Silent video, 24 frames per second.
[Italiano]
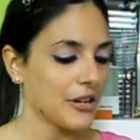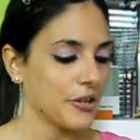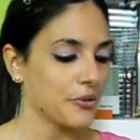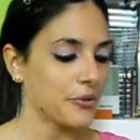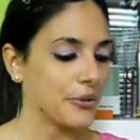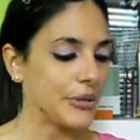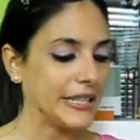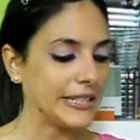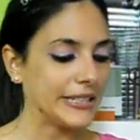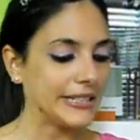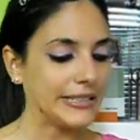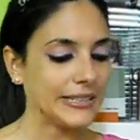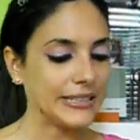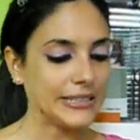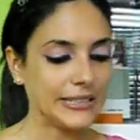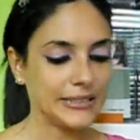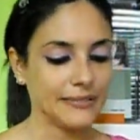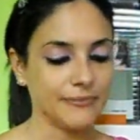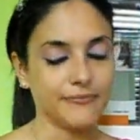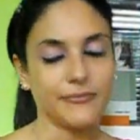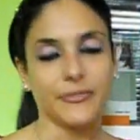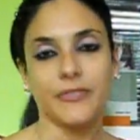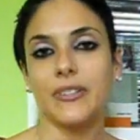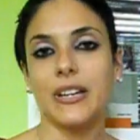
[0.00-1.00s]

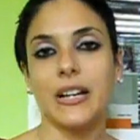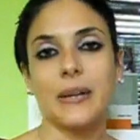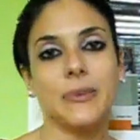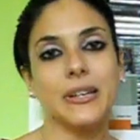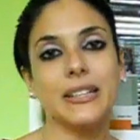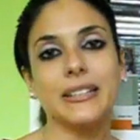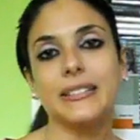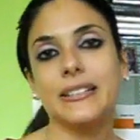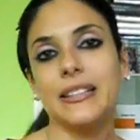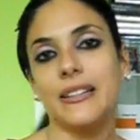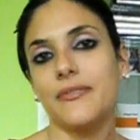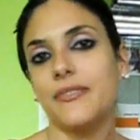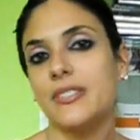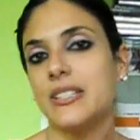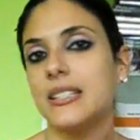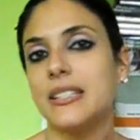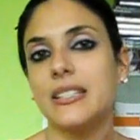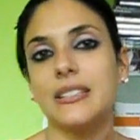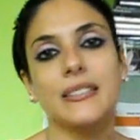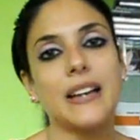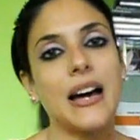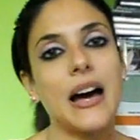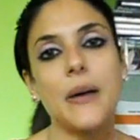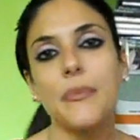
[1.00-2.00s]
quindi veramente
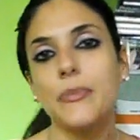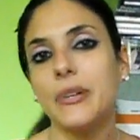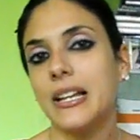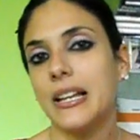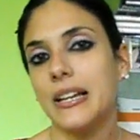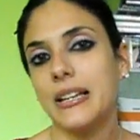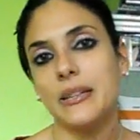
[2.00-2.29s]
visitabile